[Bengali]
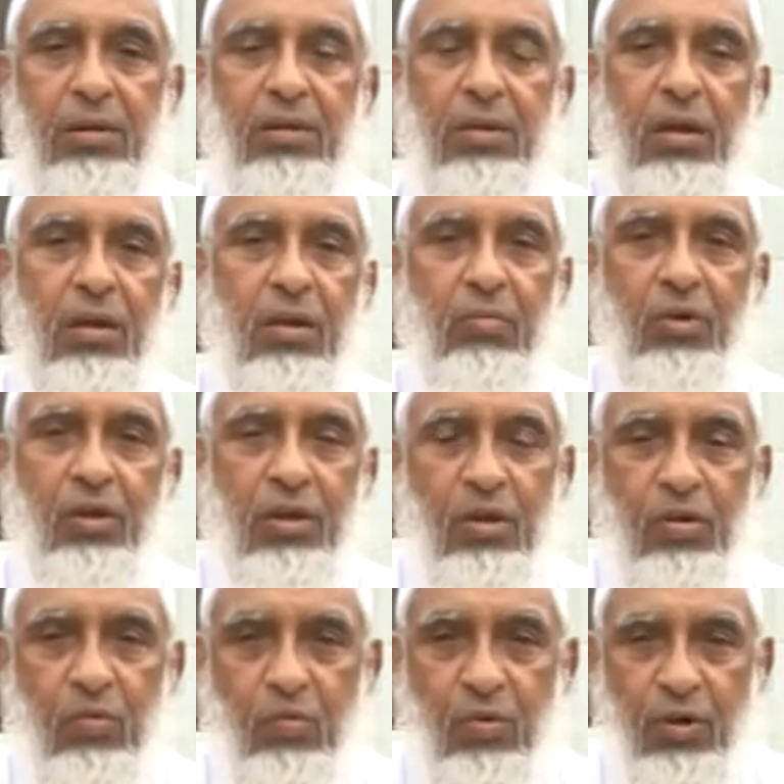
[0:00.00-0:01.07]
আসসালামু
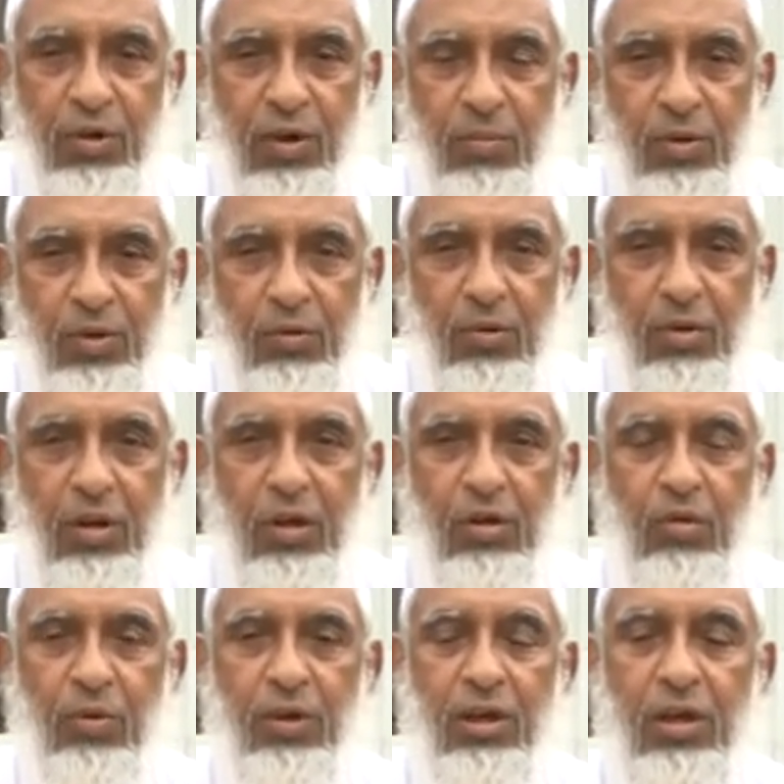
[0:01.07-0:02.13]
আলাইকুম রহমতুল্লাহ
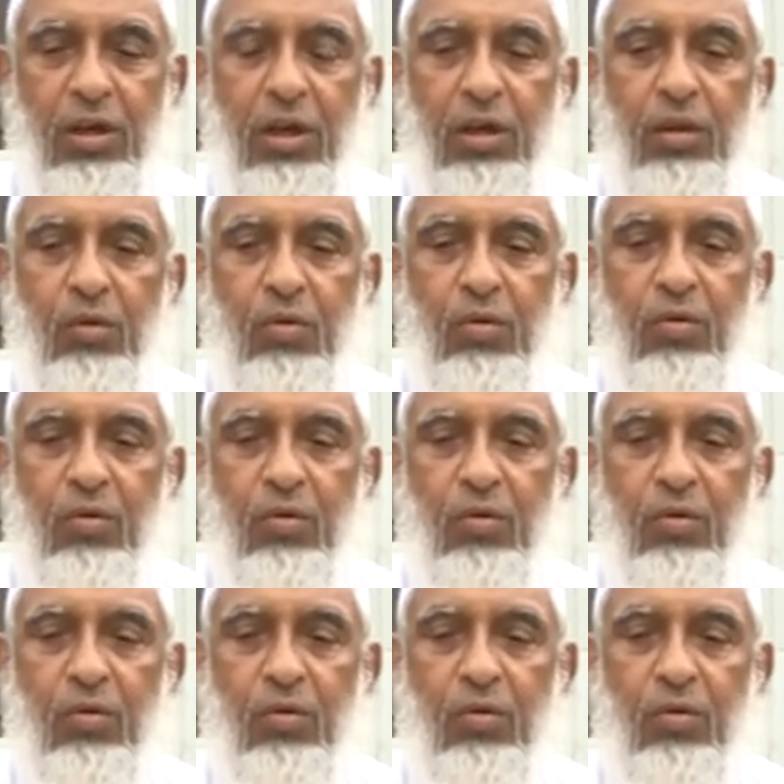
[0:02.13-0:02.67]
বারকাত